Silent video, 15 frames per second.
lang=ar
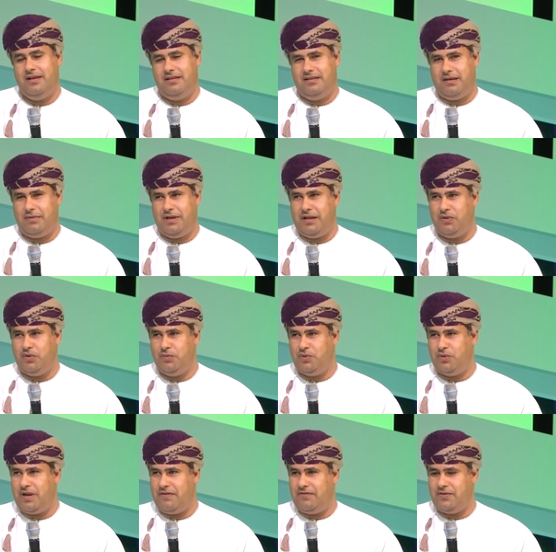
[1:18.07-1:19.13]
طبعا أنتم
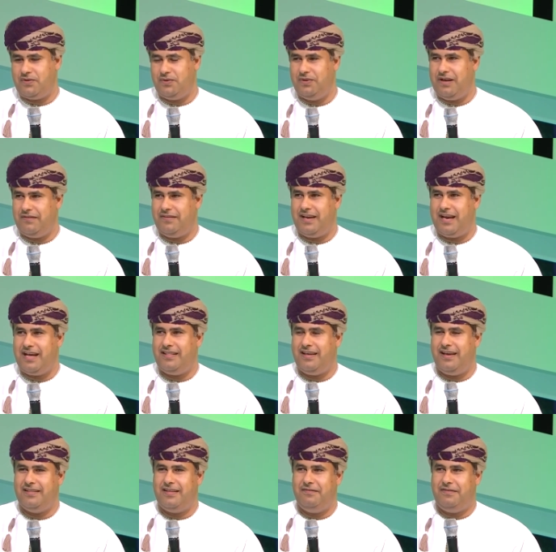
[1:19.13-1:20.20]
تنافسون في هذا
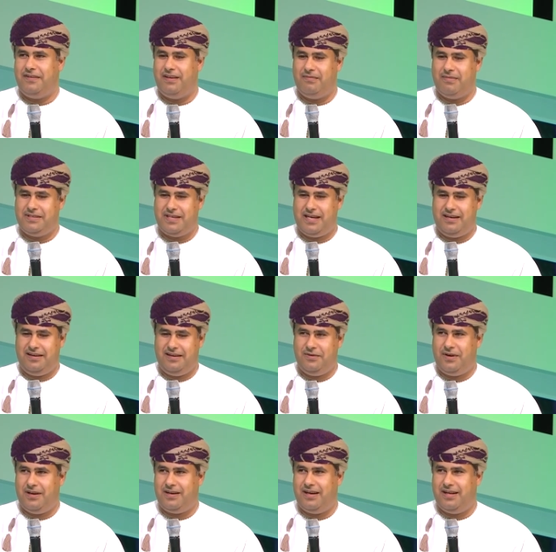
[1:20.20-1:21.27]
أيضا في مجال
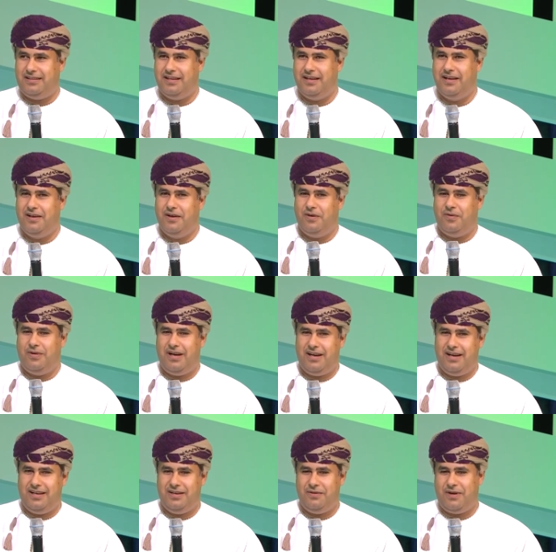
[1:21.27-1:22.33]
الحوارات
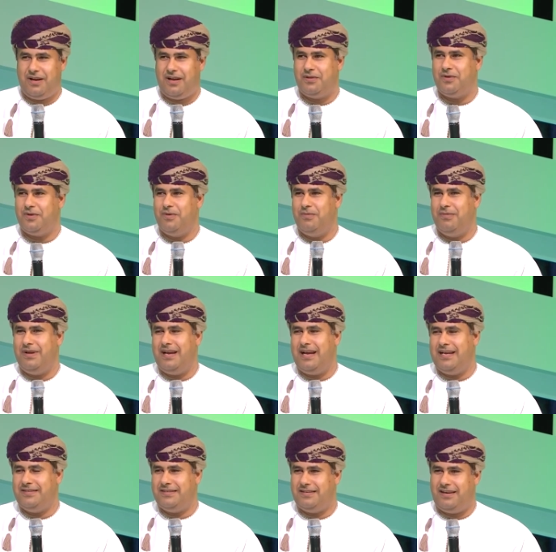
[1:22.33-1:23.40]
وحواراتكم
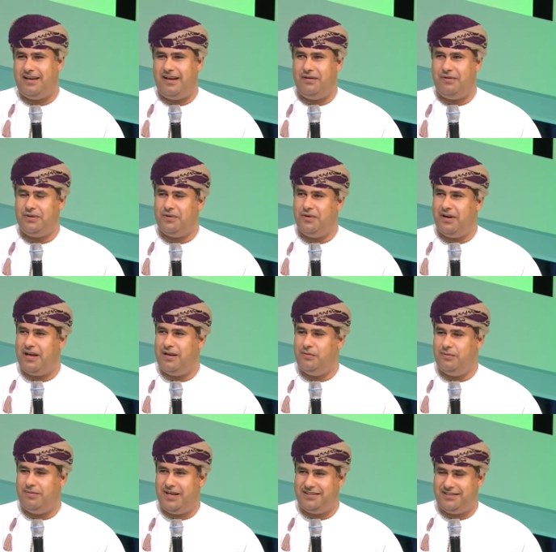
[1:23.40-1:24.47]
أسرع وتنقل
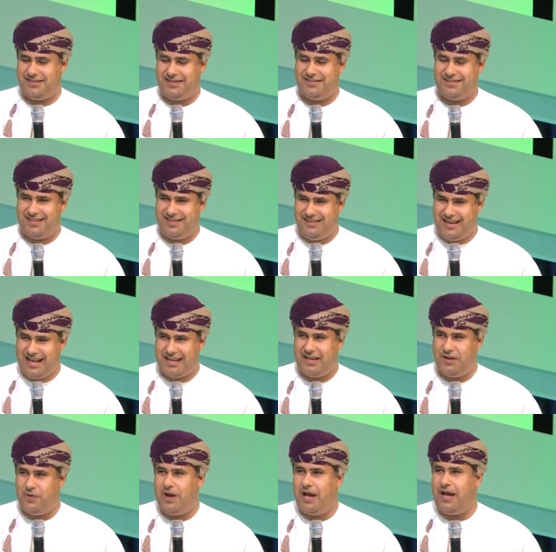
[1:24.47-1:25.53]
مباشرة
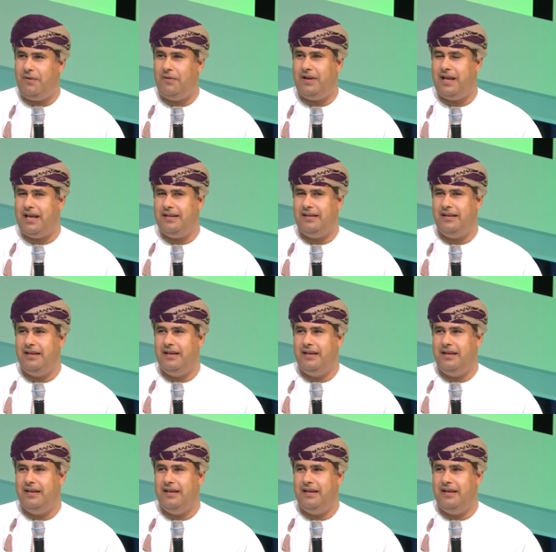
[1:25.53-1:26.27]
لكن نحاول أن